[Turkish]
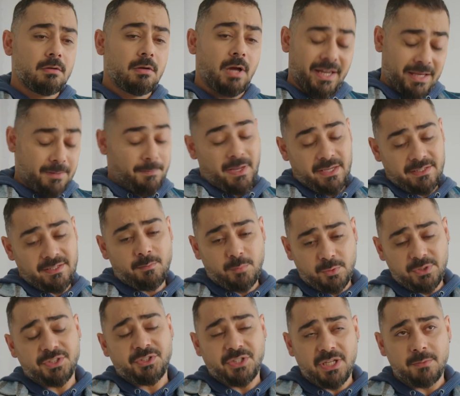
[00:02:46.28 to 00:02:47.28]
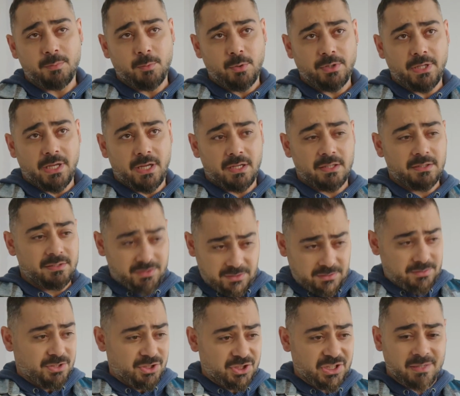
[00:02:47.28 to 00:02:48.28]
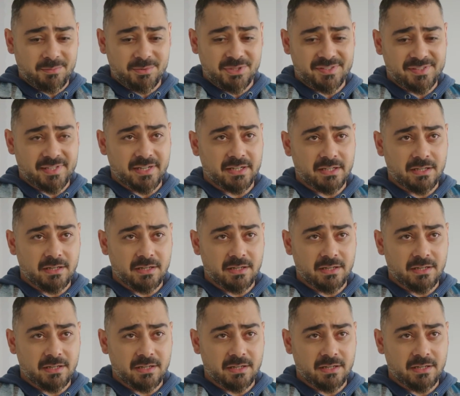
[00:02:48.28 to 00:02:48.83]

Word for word: Hayır bazen burada çekmiyor da. Dışarı mı çıksak?